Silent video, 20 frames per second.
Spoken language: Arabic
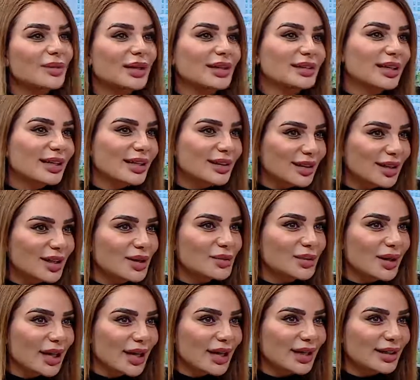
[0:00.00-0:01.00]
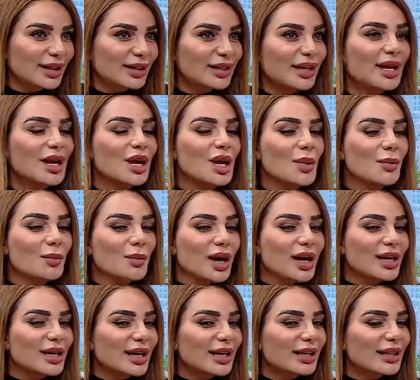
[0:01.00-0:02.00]
عندك ثقه بحالك ما
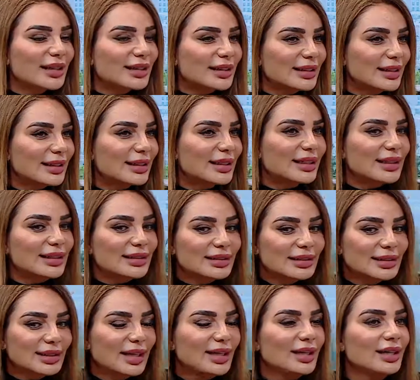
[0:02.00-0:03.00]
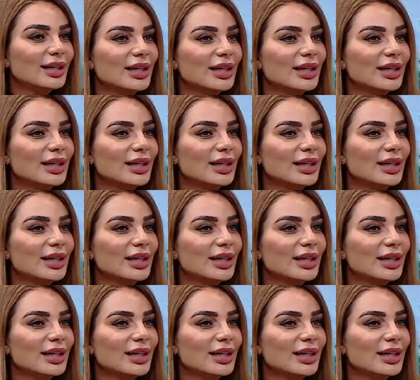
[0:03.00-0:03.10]
راح كثير انت